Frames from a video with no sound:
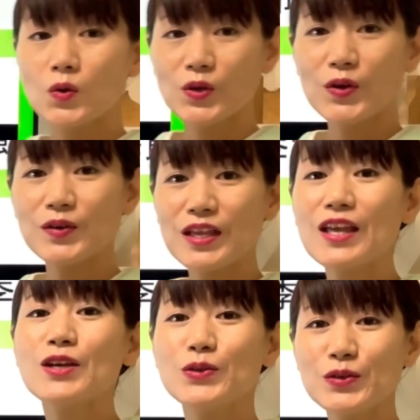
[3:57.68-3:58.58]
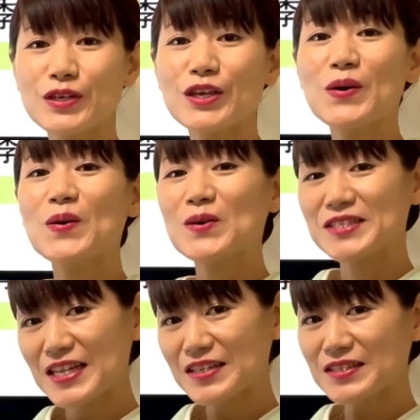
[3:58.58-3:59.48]
このように運気予報を
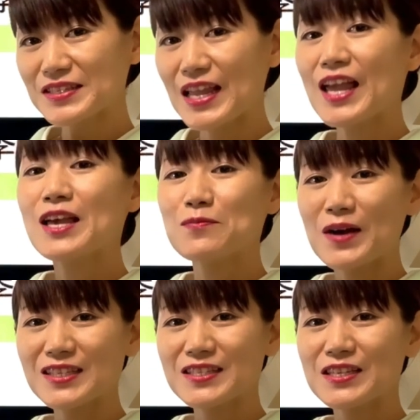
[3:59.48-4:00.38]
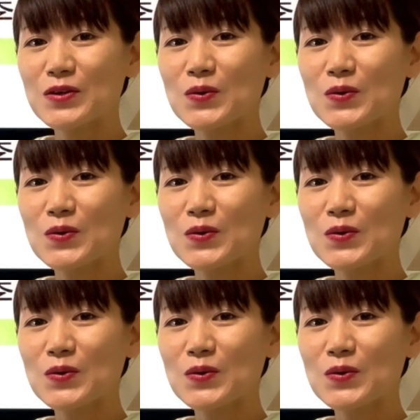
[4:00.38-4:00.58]
チェックして毎月の